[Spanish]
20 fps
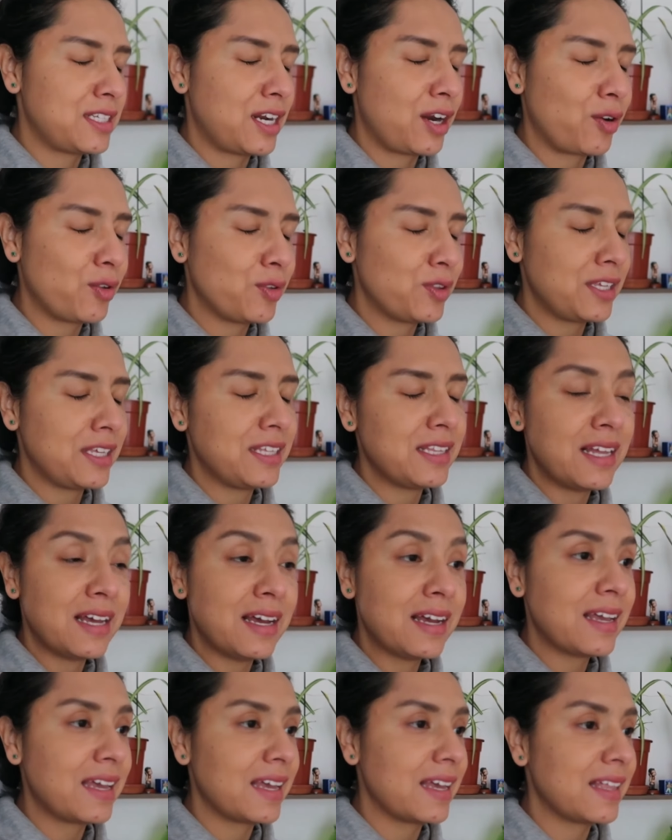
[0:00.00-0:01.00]
nuestra
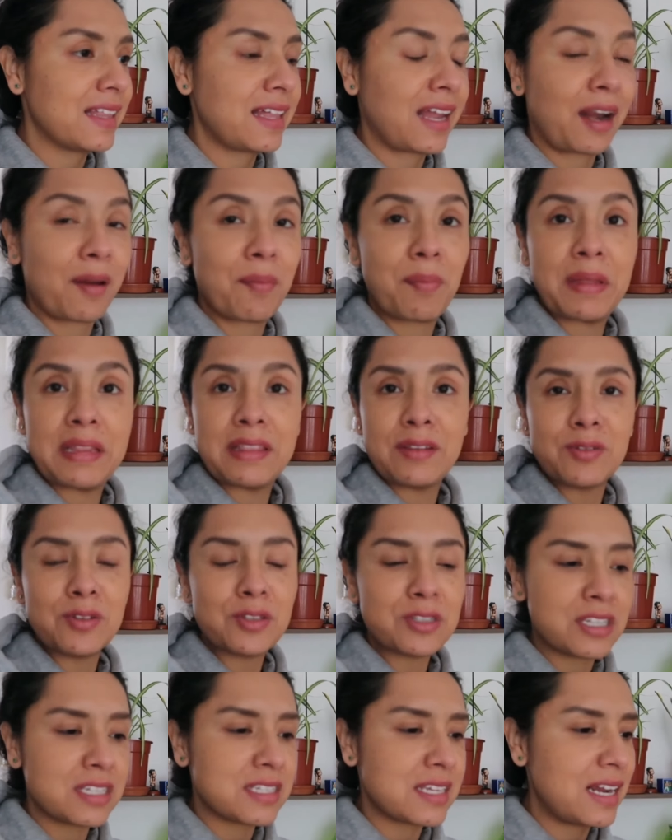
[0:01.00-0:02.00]
rutina, que de repente
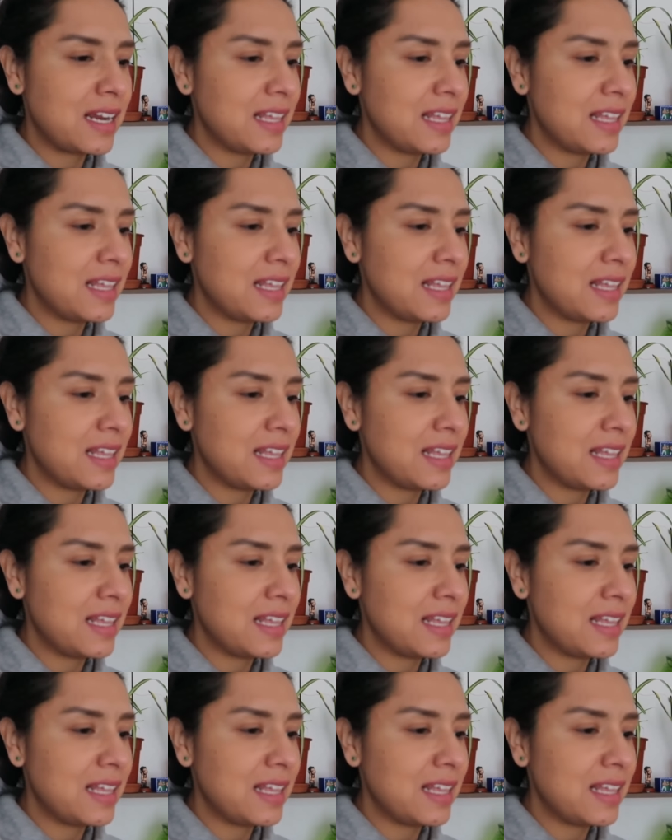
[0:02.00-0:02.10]
uno se